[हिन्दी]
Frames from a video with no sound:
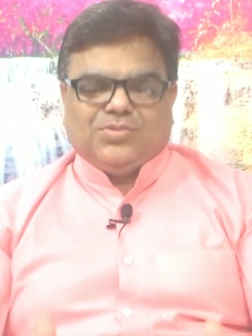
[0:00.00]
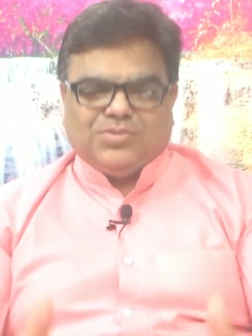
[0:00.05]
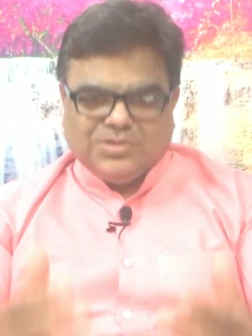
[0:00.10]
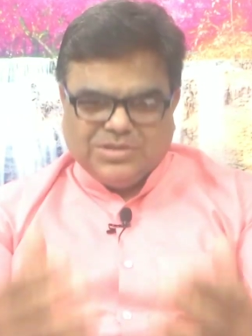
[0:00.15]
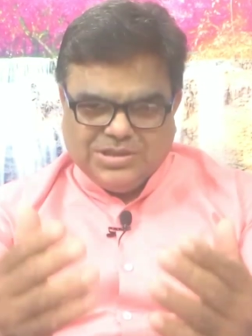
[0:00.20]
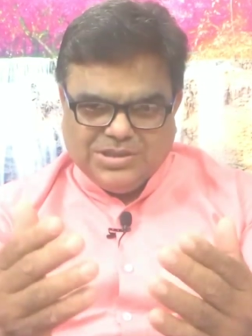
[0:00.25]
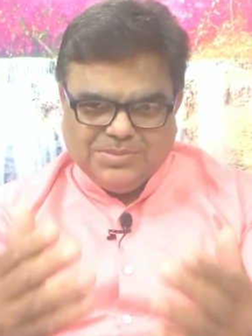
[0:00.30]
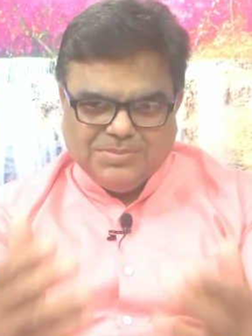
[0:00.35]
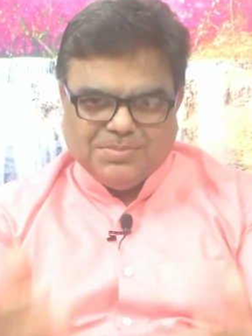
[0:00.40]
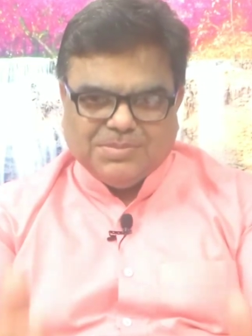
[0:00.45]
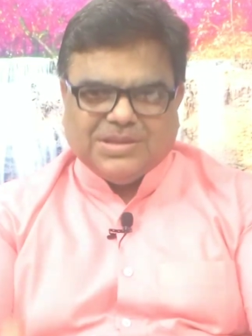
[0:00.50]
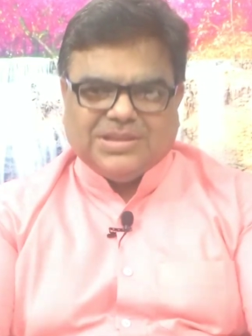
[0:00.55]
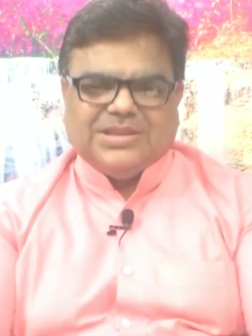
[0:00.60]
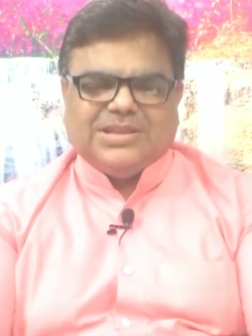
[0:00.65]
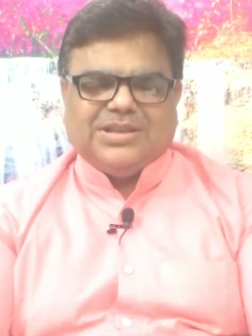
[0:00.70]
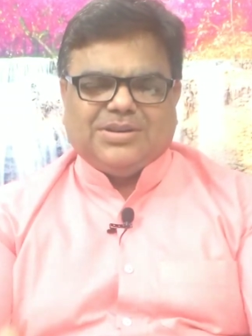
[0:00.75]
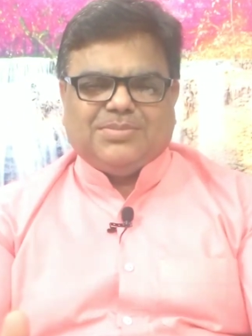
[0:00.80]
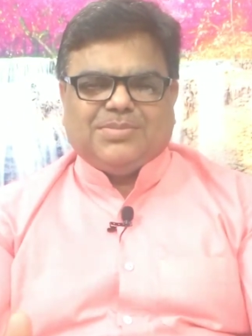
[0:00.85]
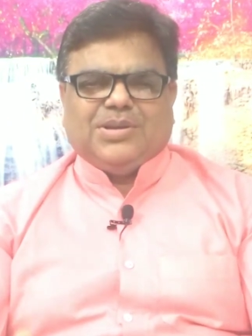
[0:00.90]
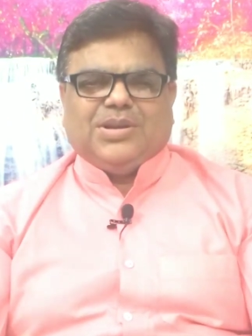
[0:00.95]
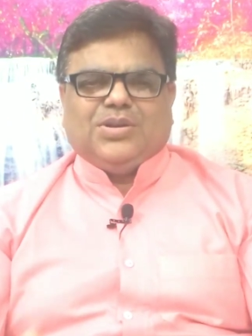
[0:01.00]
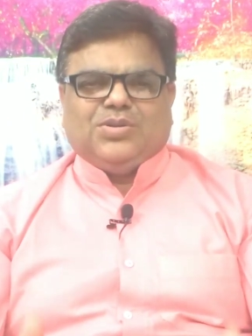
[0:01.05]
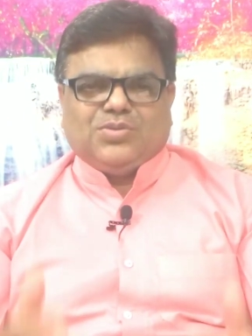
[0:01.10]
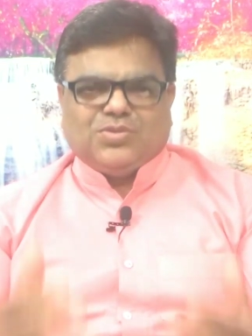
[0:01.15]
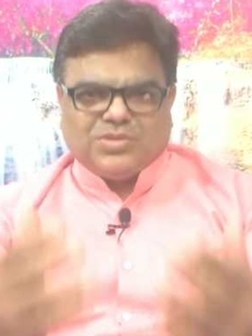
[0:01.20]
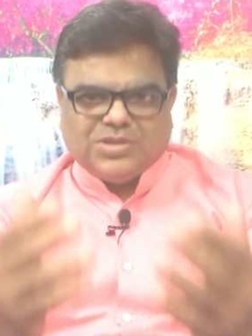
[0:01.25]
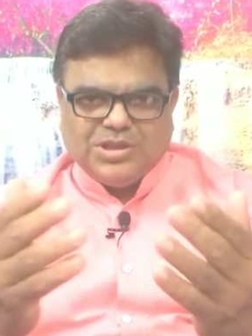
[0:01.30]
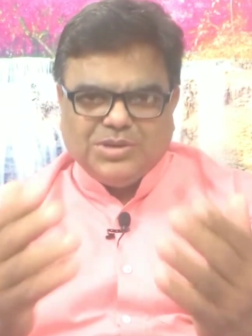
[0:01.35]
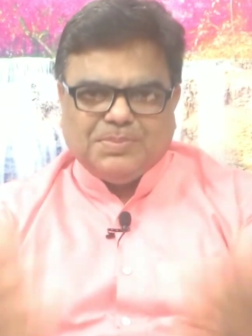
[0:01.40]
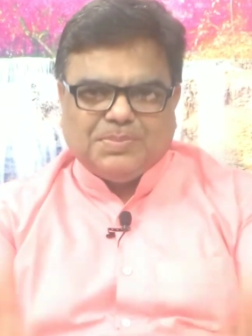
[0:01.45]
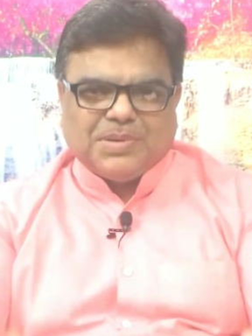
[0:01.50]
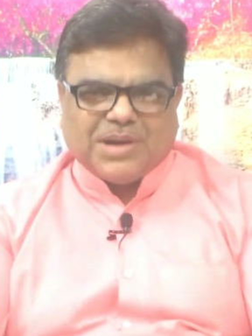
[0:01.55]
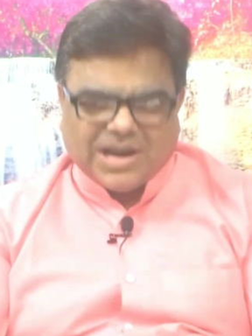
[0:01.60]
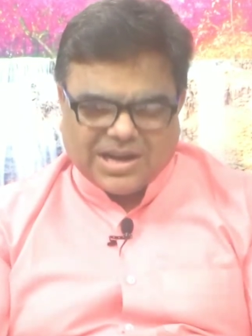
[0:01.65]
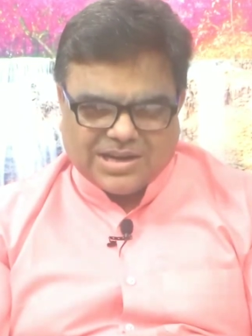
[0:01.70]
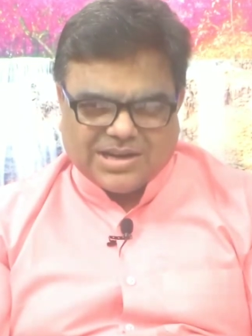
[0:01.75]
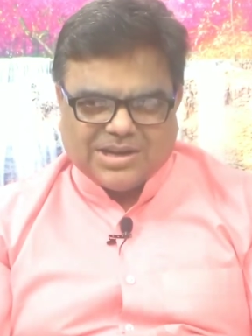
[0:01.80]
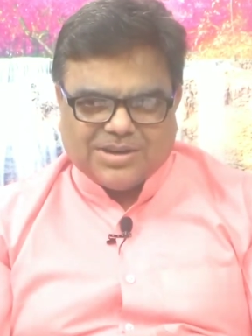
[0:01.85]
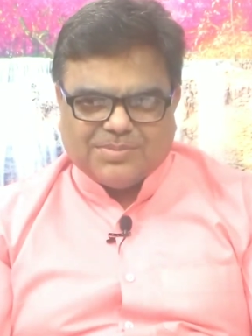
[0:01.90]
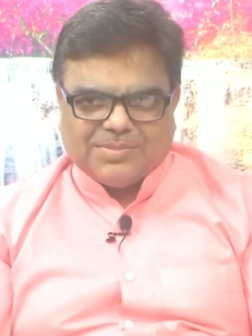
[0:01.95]
उसी मंदिर में उसी
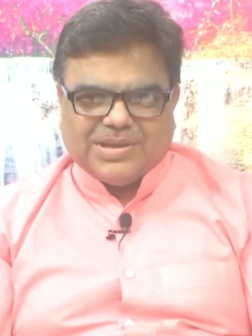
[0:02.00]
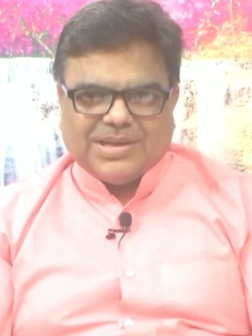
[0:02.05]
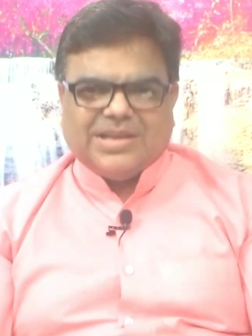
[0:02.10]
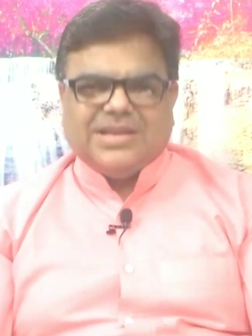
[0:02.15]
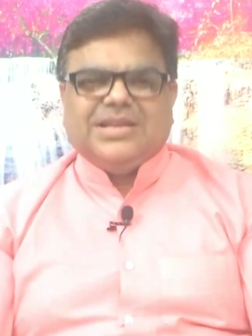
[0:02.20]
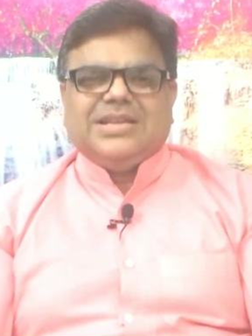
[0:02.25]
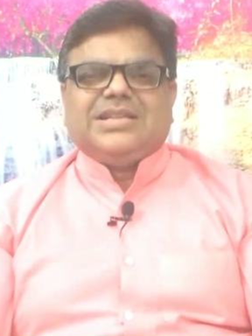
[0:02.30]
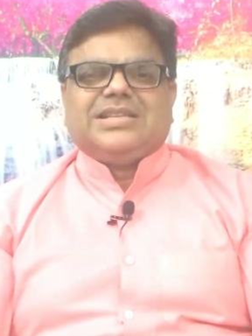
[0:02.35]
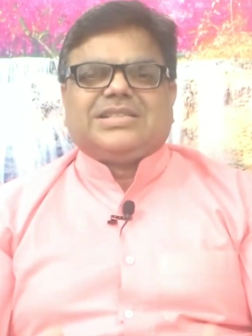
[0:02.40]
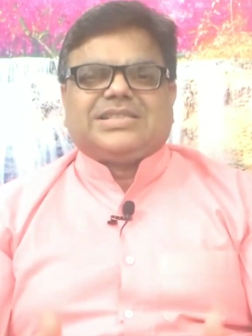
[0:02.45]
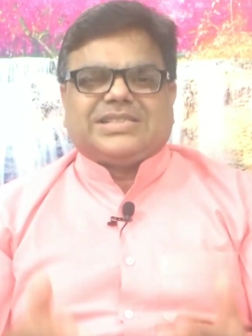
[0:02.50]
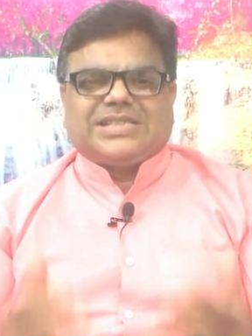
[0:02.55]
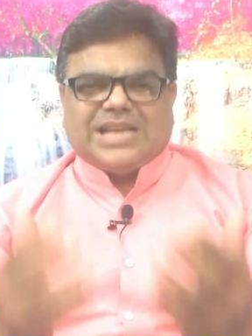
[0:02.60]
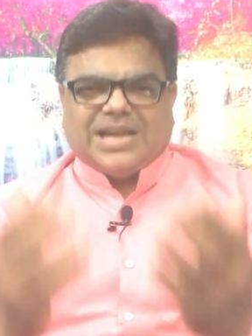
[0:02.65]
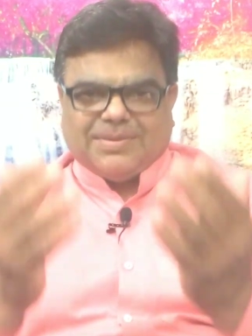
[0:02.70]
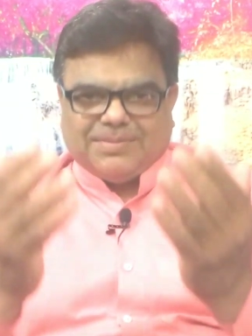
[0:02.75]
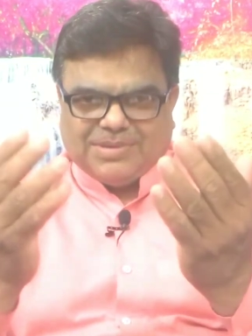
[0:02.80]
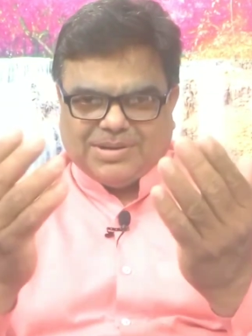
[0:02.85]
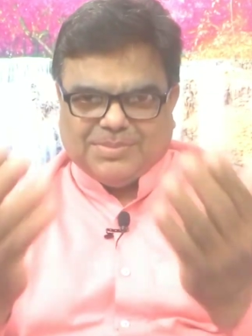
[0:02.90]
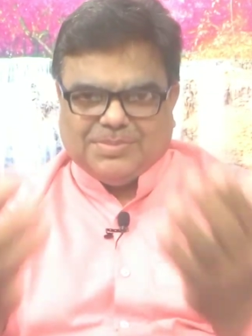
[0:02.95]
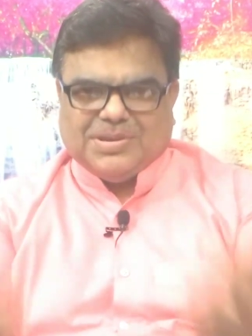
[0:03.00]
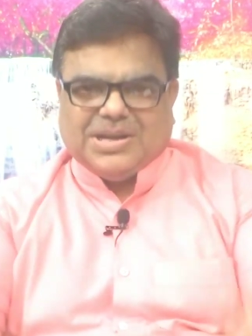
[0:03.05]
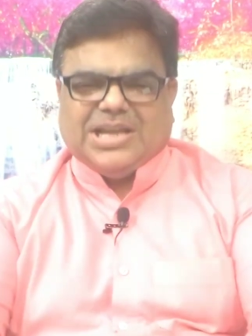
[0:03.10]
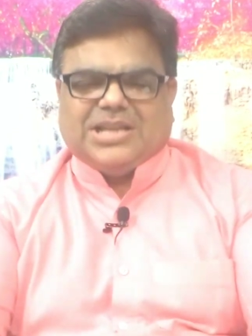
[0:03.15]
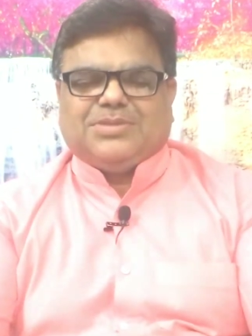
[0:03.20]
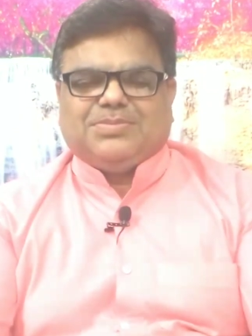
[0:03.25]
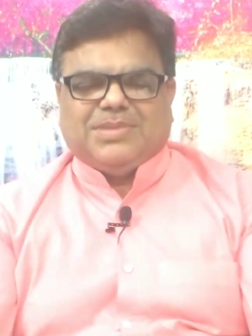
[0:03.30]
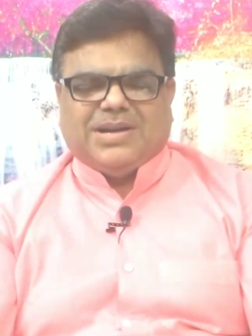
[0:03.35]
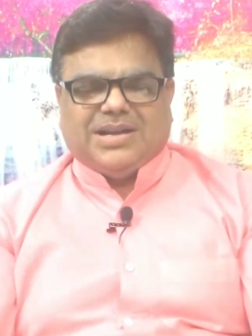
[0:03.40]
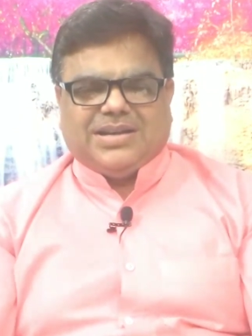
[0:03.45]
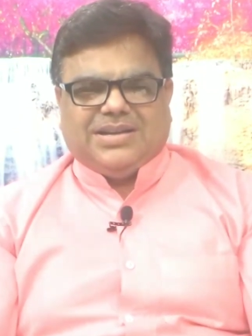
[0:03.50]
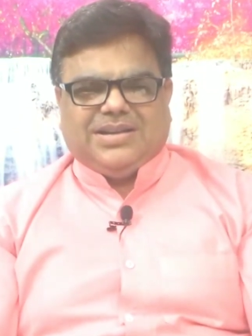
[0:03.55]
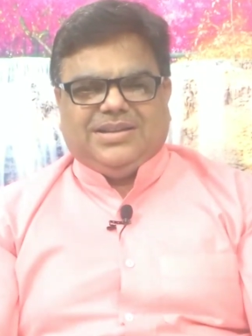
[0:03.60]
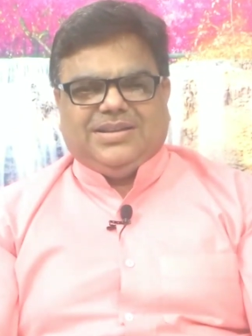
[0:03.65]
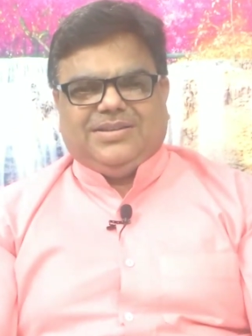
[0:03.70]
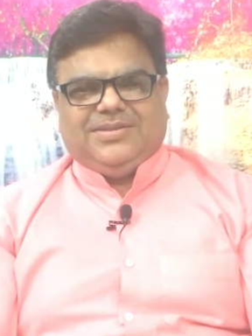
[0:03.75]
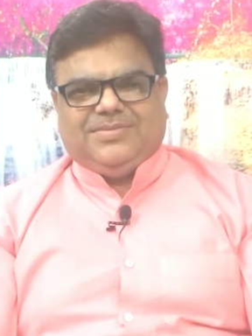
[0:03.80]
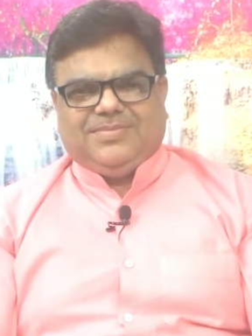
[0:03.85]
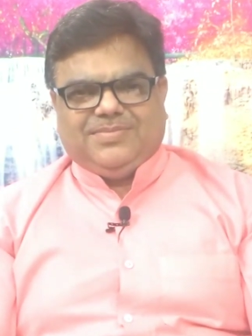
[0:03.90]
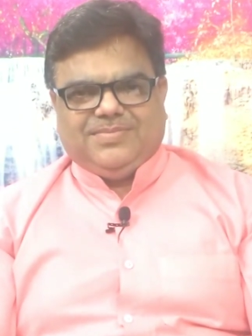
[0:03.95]
प्रांगण में सामने विराजमान
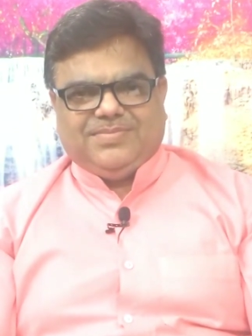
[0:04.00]
है